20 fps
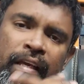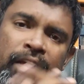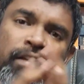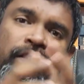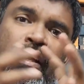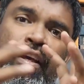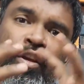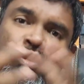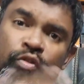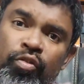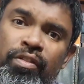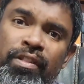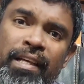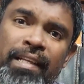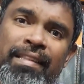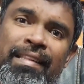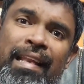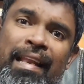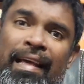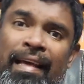இந்த
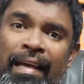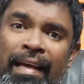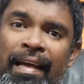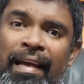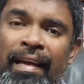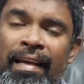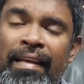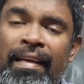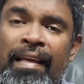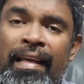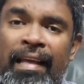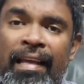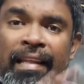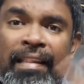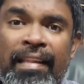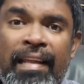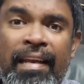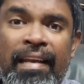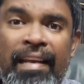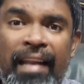யுத்தத்தில்
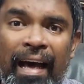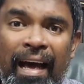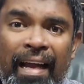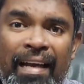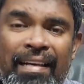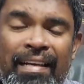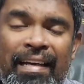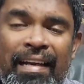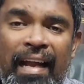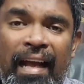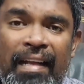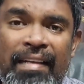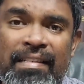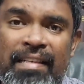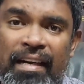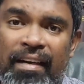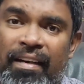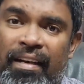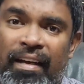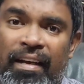இந்த நான்கு
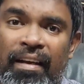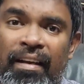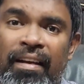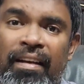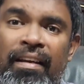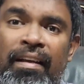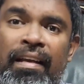ராஜாக்கள்